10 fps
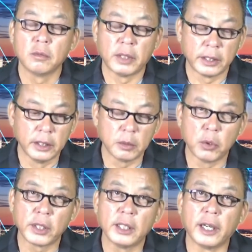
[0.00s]
và được
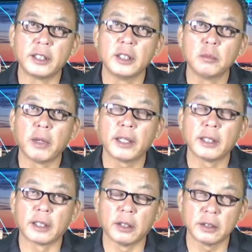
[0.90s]
một cái lợi trước mắt
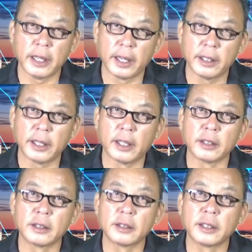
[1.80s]
là có thể
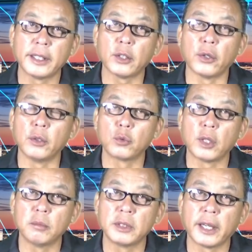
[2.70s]
rằng cái tội ông
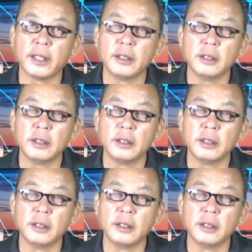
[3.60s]
Trump chăng